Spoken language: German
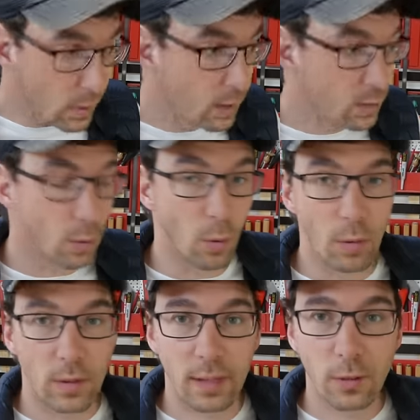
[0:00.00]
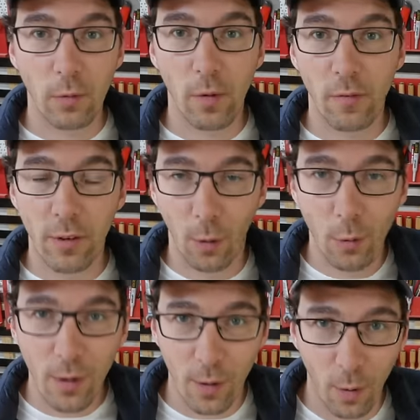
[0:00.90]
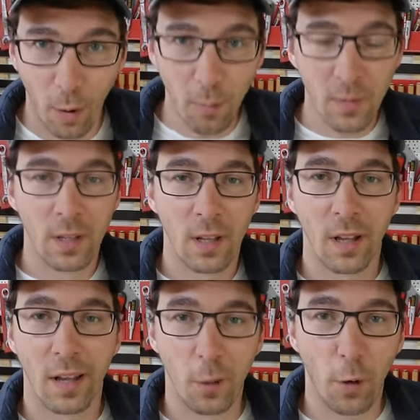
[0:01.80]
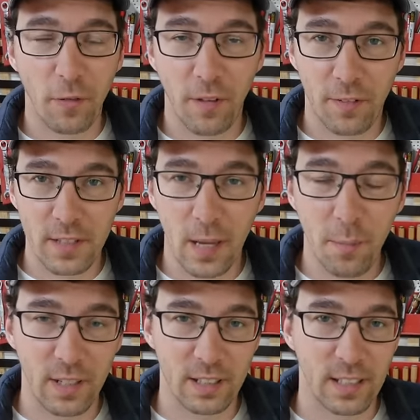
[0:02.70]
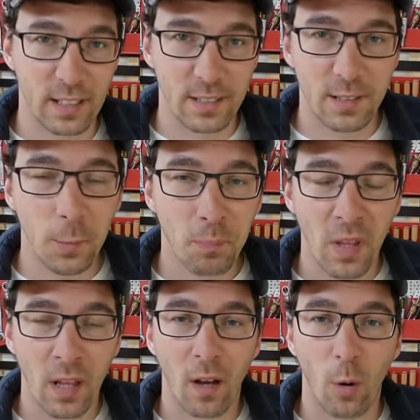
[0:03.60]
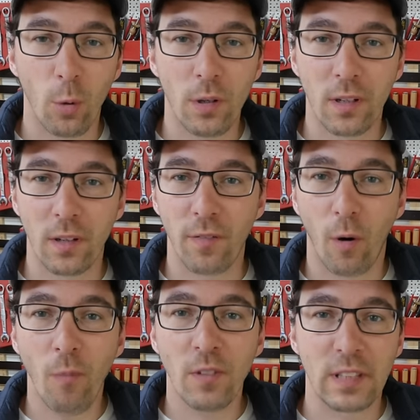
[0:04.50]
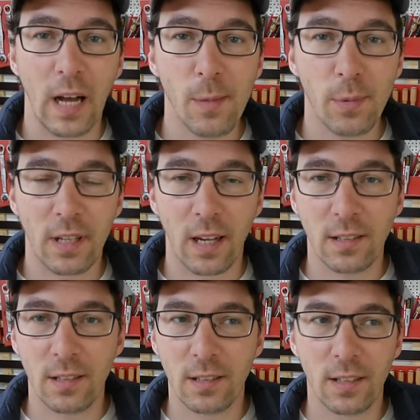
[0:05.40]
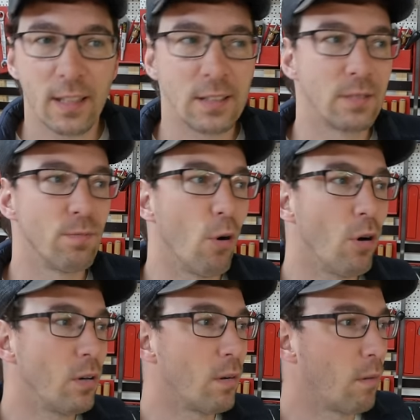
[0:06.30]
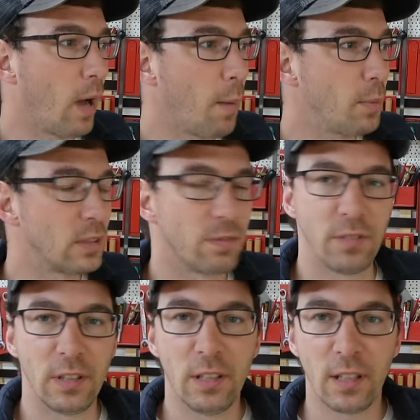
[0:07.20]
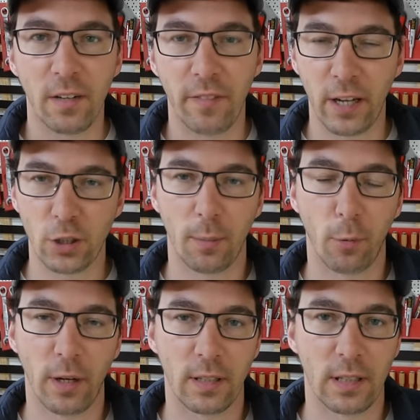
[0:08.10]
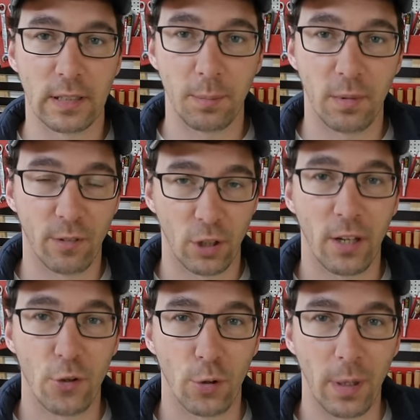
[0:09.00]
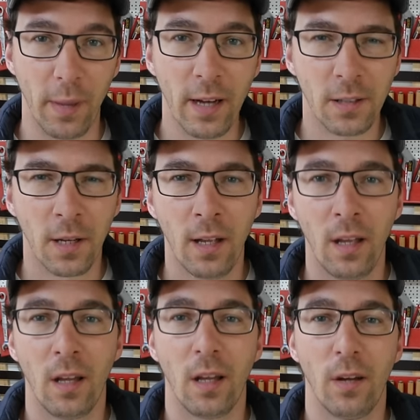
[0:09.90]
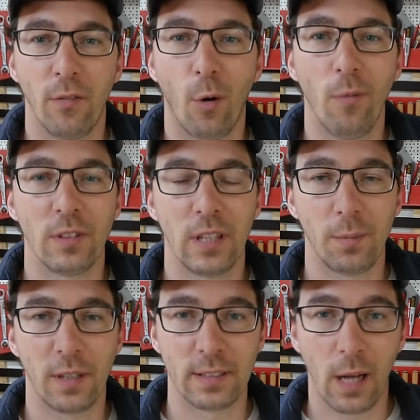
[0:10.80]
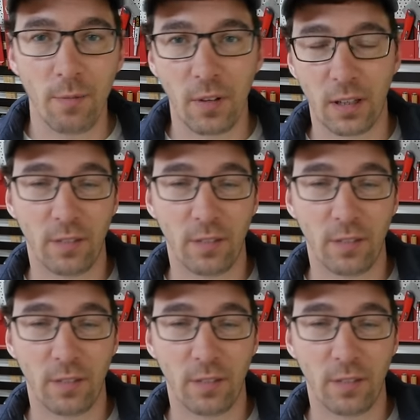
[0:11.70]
So, jetzt können wir wieder runterkommen. Ich hoffe, ihr verzeiht mir das Ganze. Und äh, warum, weshalb? Ich hatte die letzten Wochen gab es weniger Werkstattprojekte. Das habt ihr wahrscheinlich schon gemerkt. Äh, warum, weshalb? Ganz einfach.